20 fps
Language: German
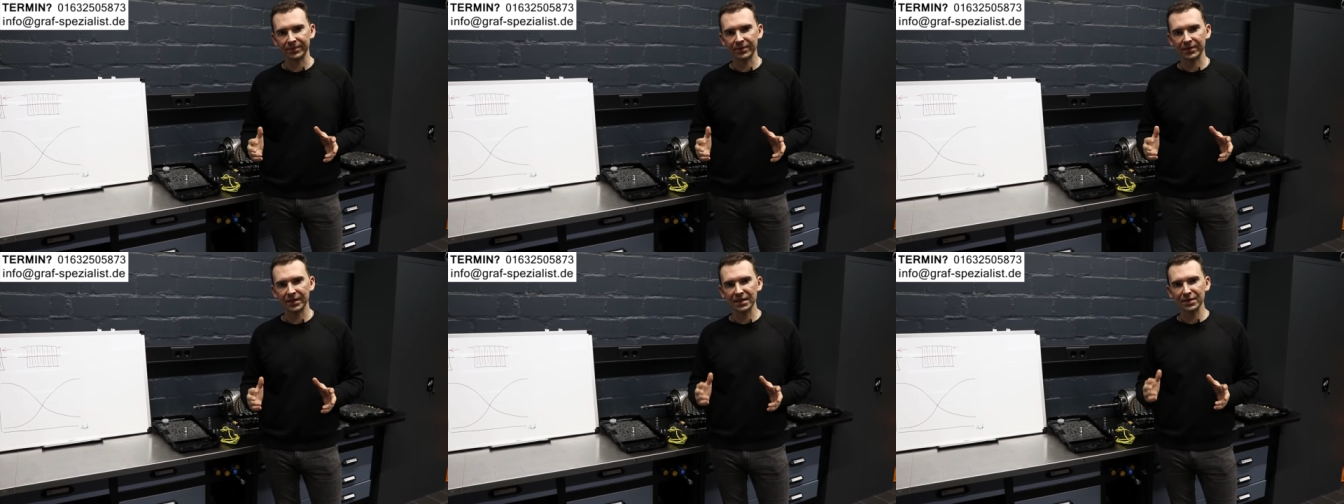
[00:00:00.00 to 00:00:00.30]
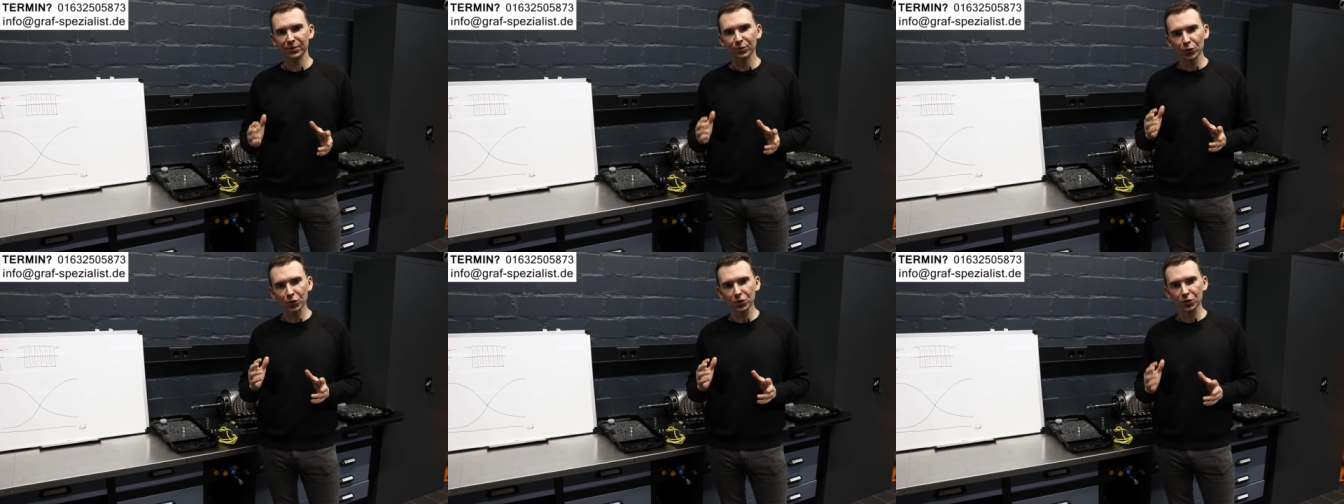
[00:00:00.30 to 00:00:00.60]

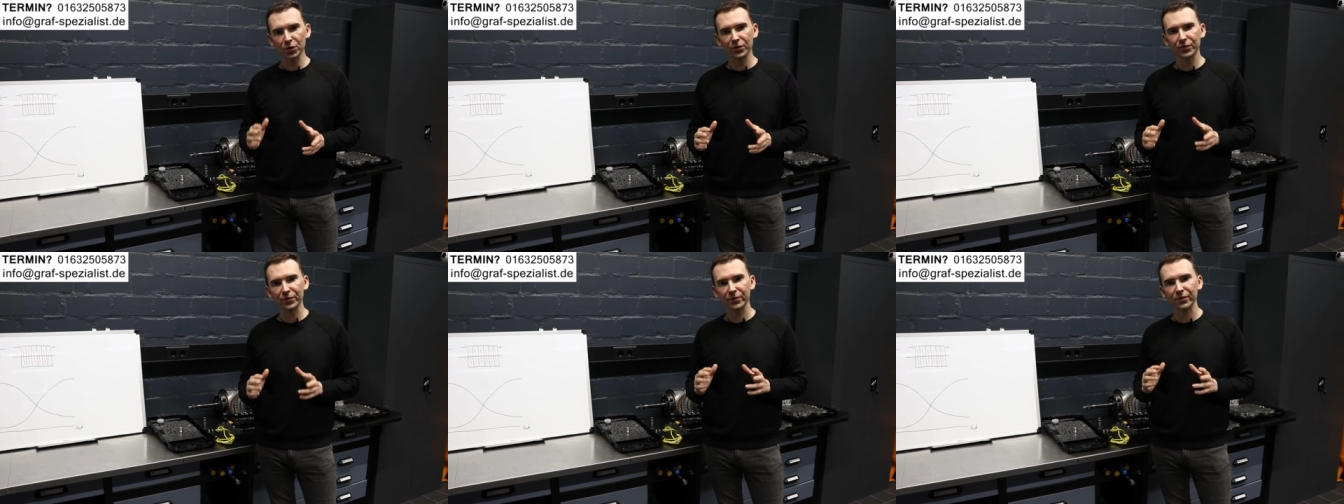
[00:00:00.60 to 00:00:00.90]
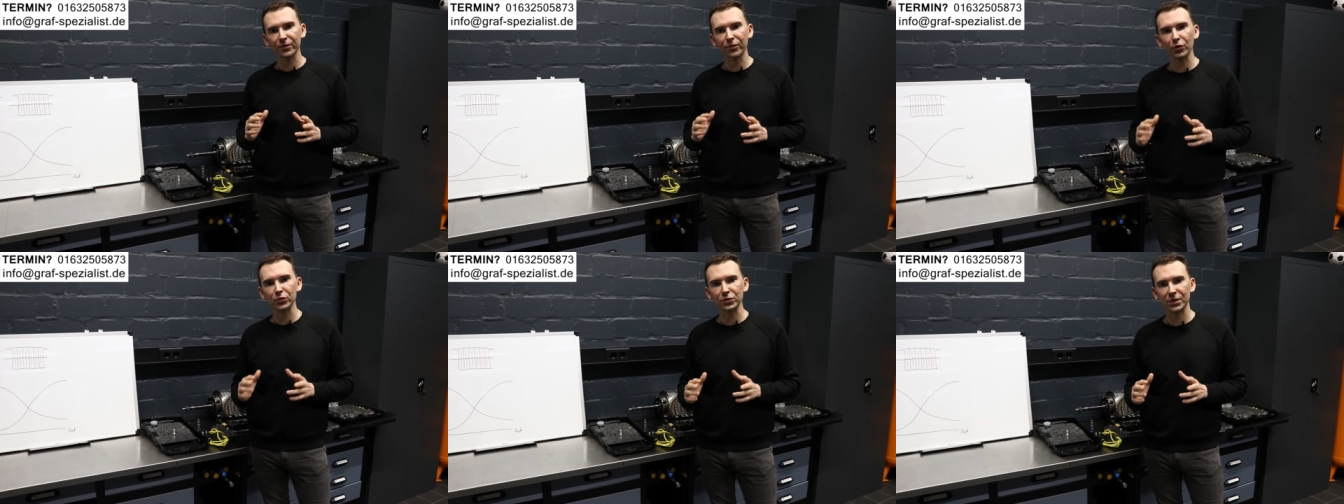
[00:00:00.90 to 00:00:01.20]
Das muss euch von
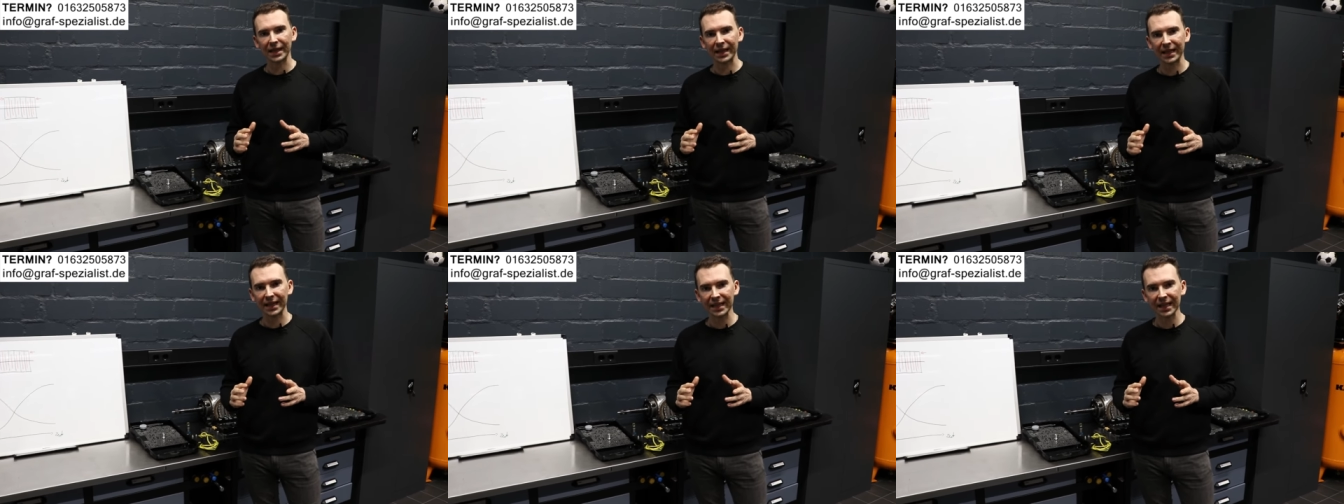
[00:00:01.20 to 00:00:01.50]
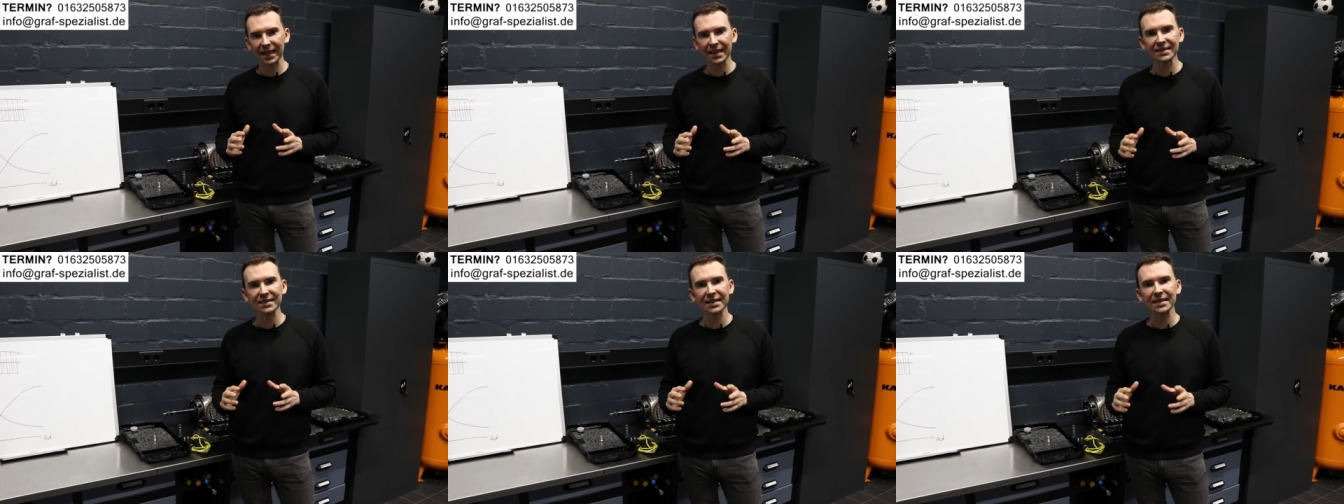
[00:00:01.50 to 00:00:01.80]
vornherein
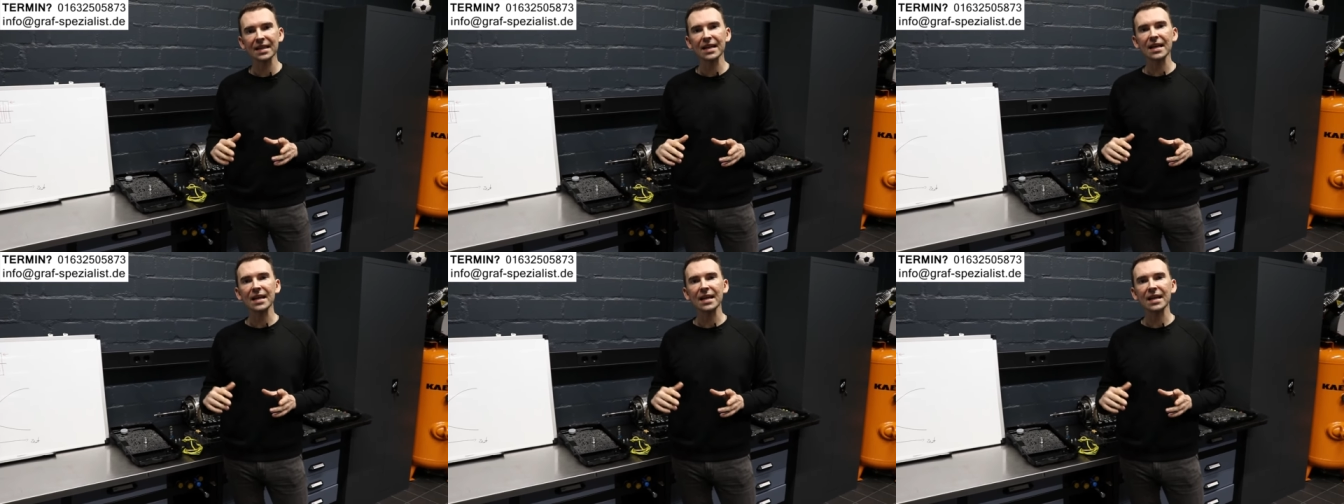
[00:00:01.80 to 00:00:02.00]
klar sein.